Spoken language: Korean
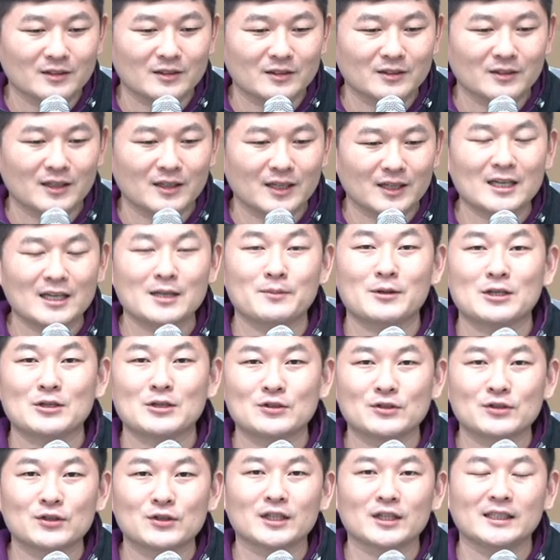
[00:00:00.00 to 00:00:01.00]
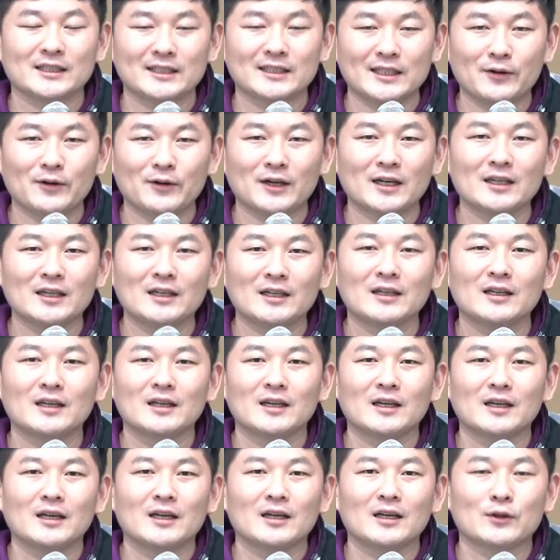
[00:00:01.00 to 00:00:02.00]
하나님의 전적인 은혜와
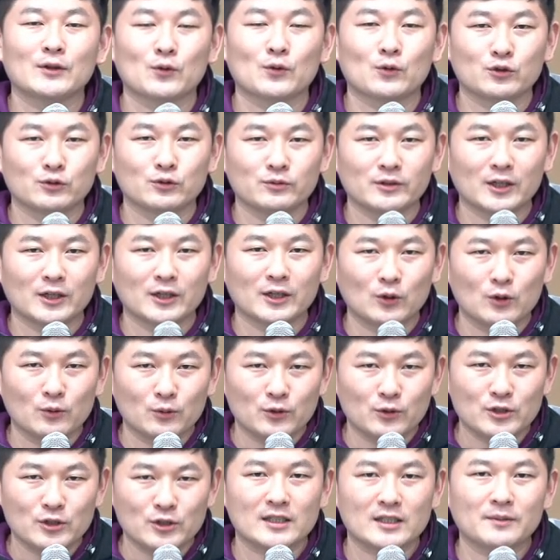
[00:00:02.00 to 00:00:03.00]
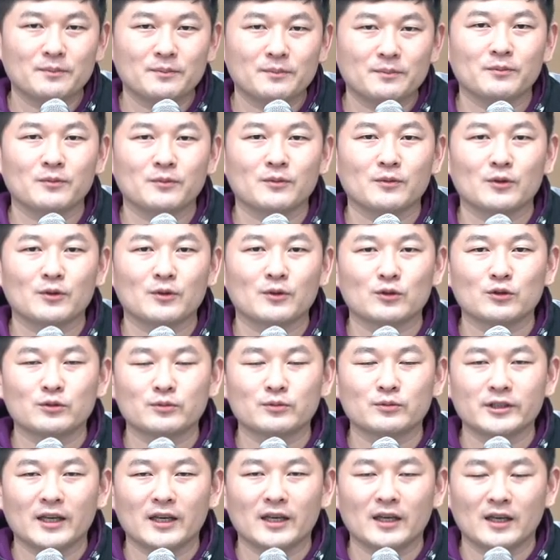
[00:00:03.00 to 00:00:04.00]
또 그분의 돌보심, 또
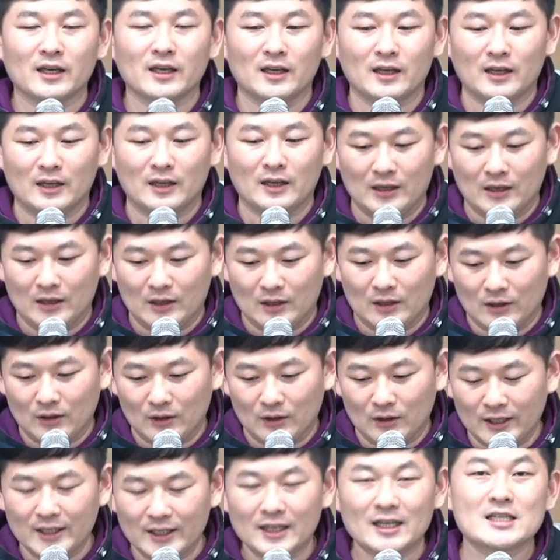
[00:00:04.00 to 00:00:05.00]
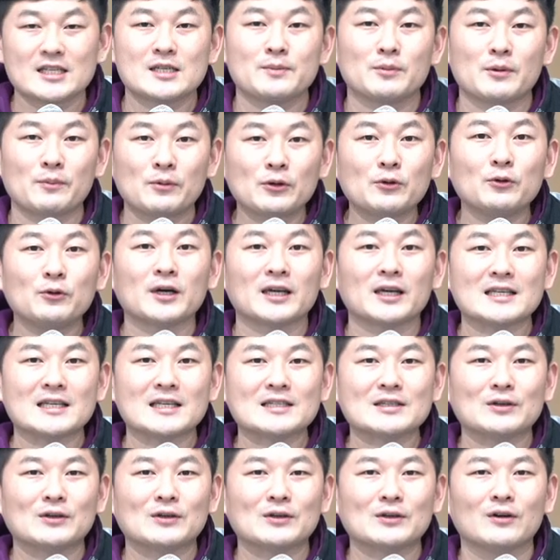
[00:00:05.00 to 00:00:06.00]
그분의 어, 일하심이
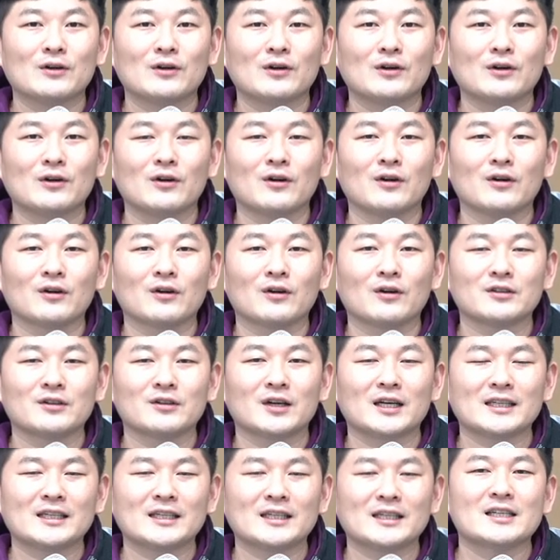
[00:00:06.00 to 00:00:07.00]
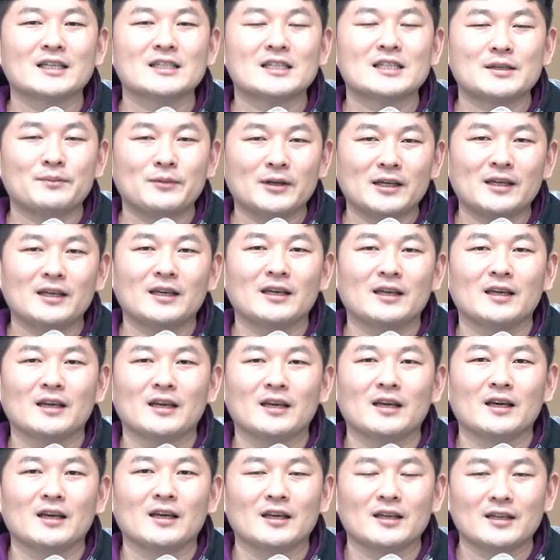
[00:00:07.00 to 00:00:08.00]
필요하겠죠. 어, 그러한 일하심이
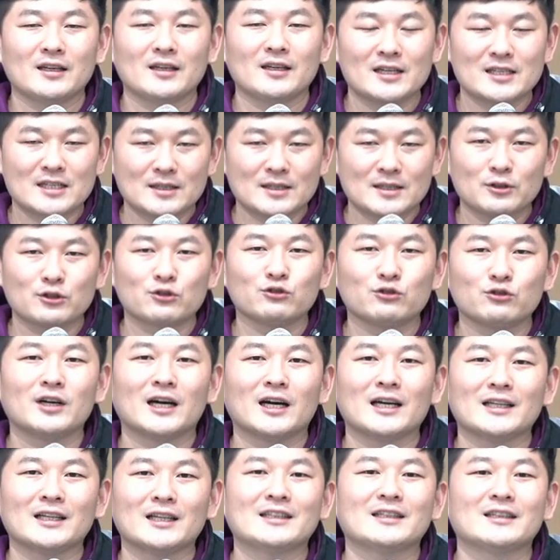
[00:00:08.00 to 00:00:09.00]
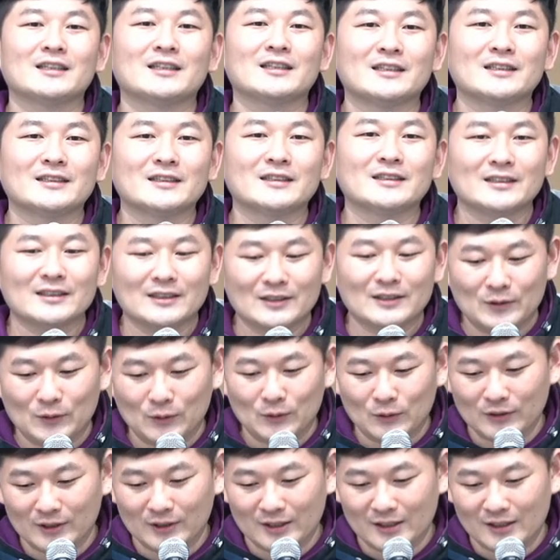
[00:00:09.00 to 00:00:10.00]
일하심을 구하는
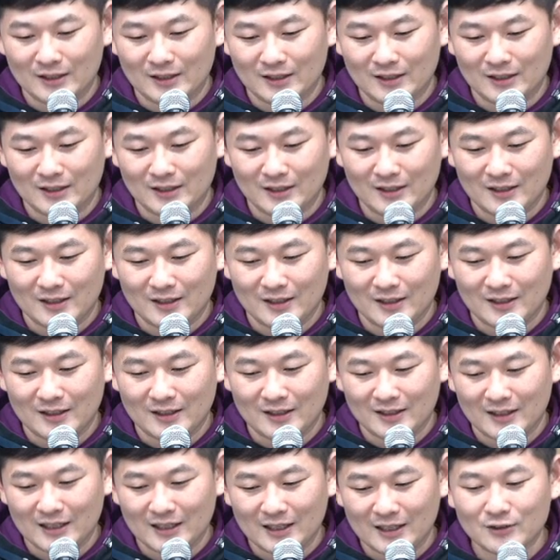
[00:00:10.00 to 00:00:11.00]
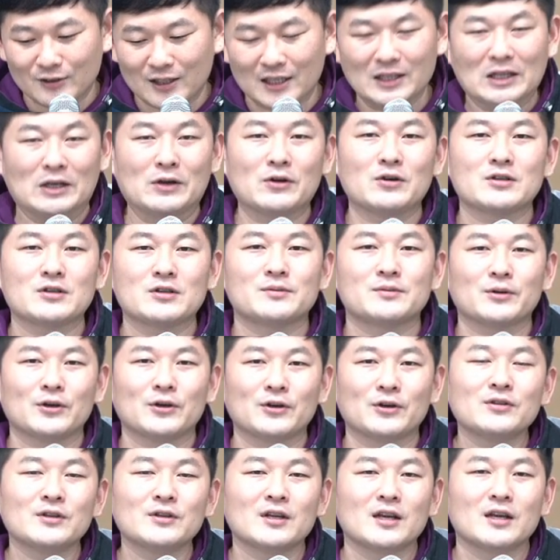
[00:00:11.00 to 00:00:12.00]
오늘 하루가
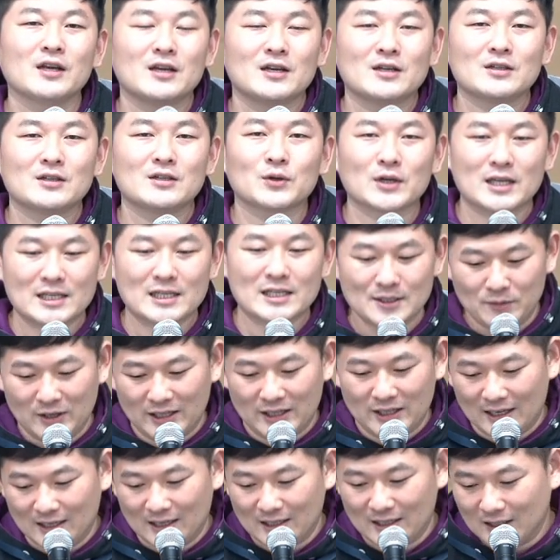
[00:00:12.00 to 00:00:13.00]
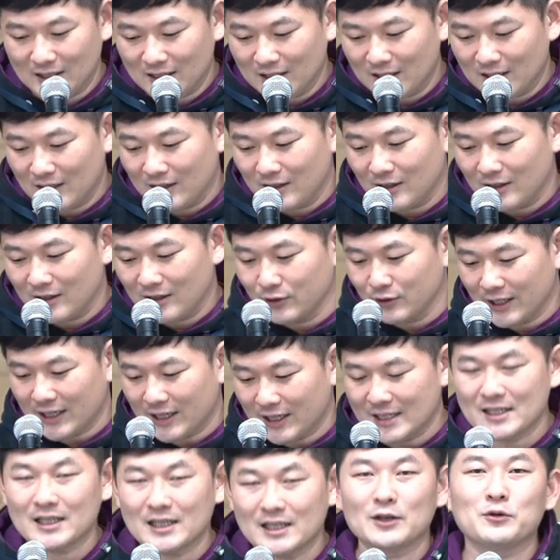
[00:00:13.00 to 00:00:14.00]
되었으면 좋겠습니다. 어, 우리
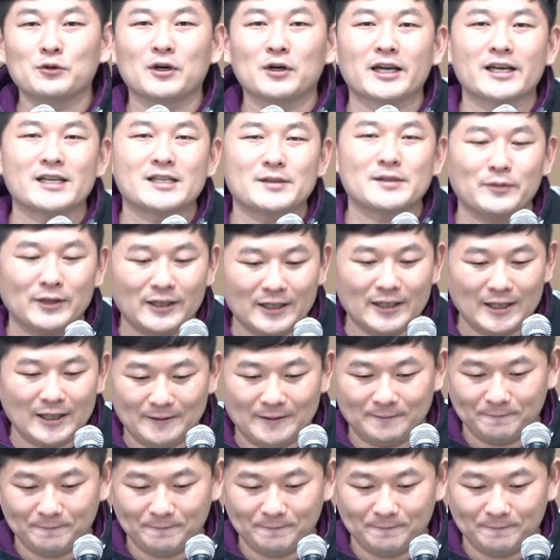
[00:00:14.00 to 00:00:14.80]
같이 기도하겠습니다.